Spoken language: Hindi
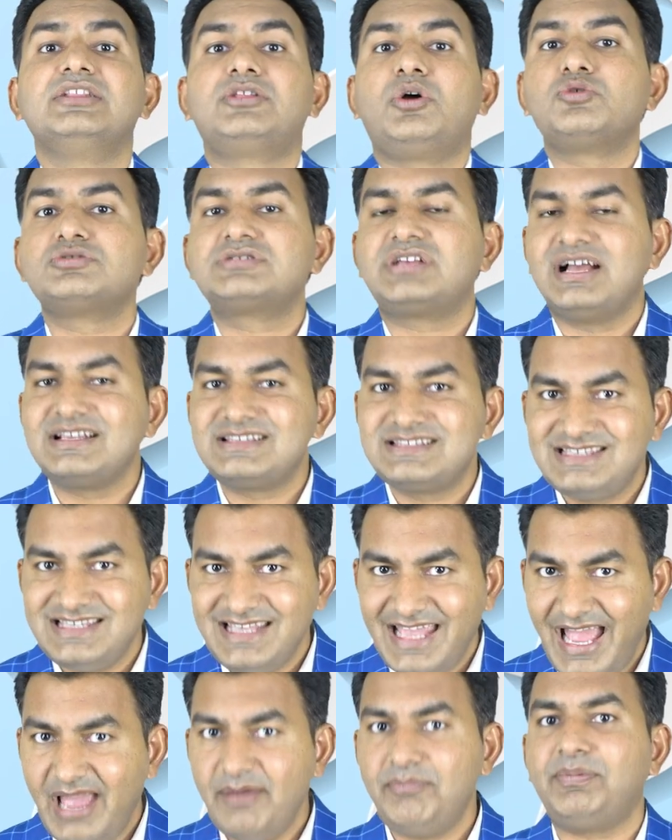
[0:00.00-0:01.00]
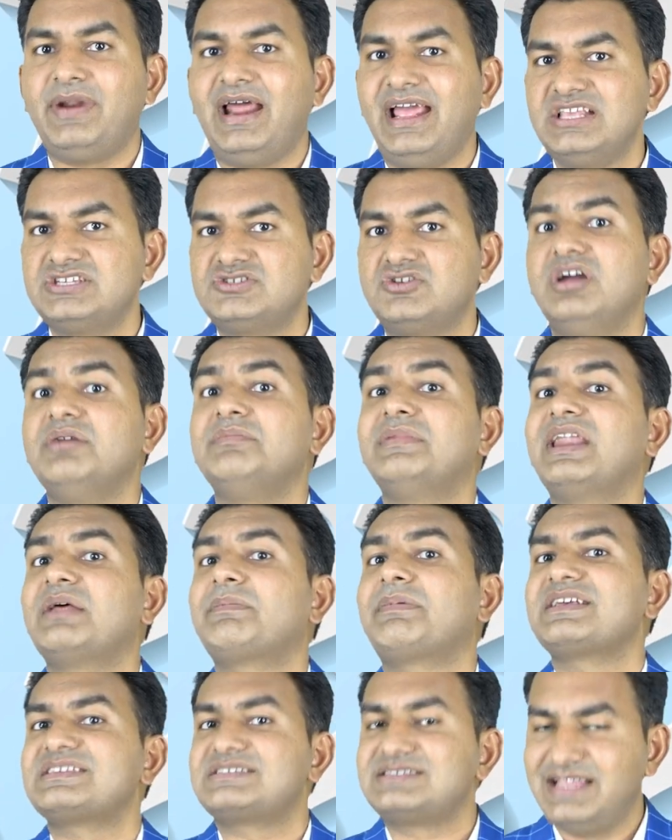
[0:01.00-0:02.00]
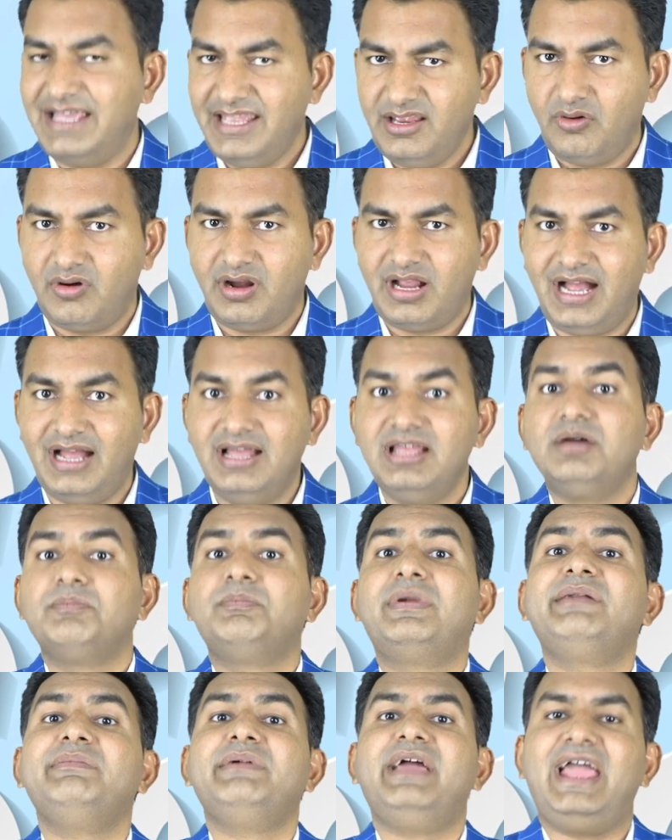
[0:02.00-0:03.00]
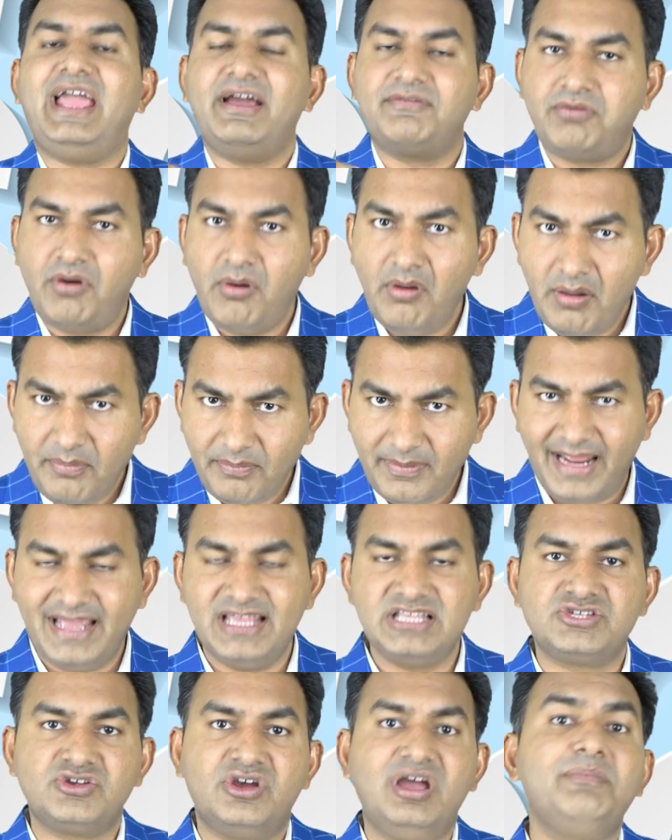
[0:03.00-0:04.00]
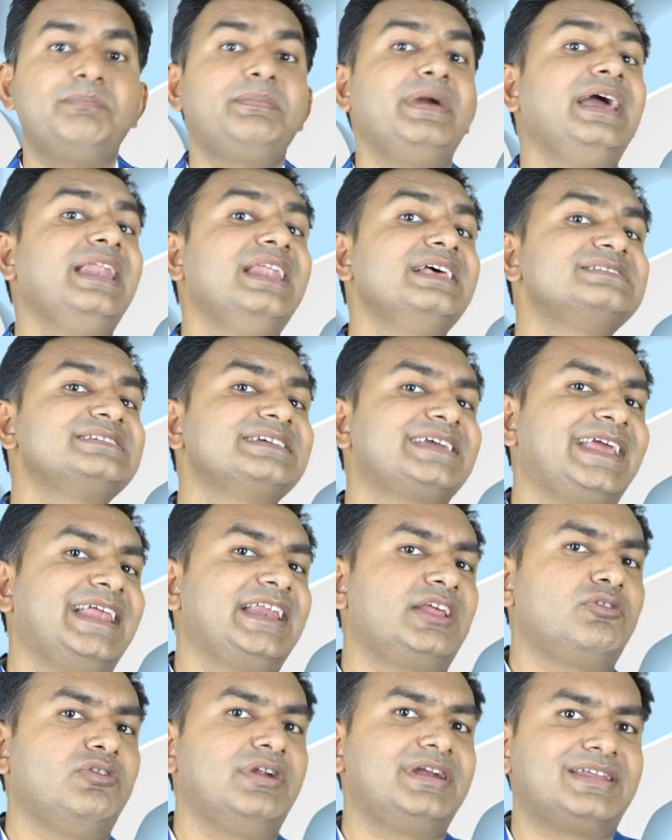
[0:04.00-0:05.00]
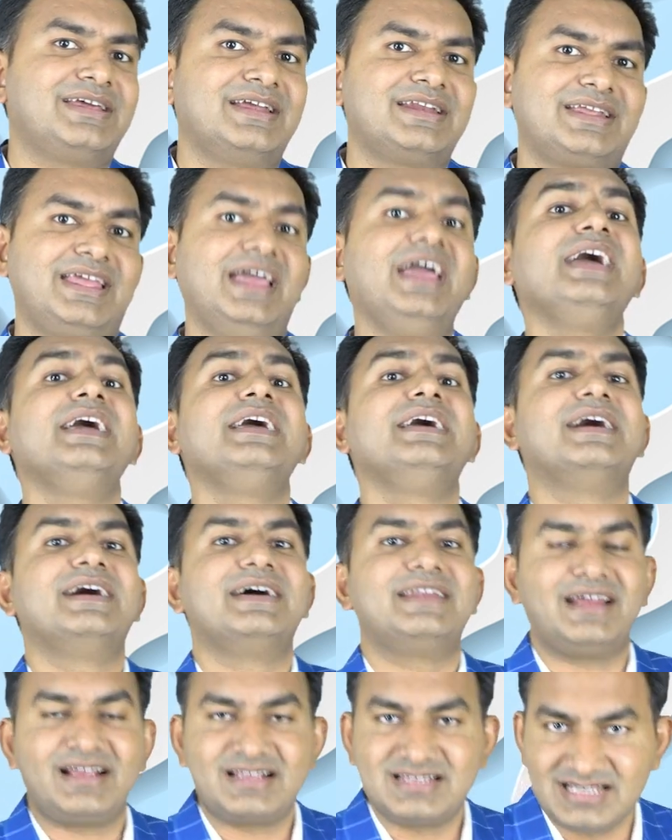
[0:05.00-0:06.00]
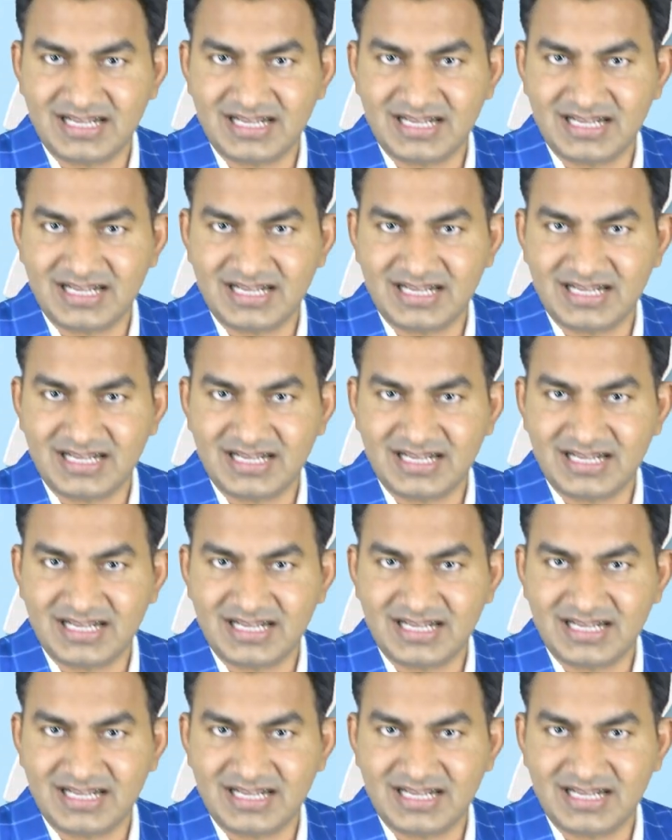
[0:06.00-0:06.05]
तो उसका सी प्राइस जो है मेरे पास नहीं होगा बट मैं एफ प्राइस जो है पहले से कैलकुलेट करके रख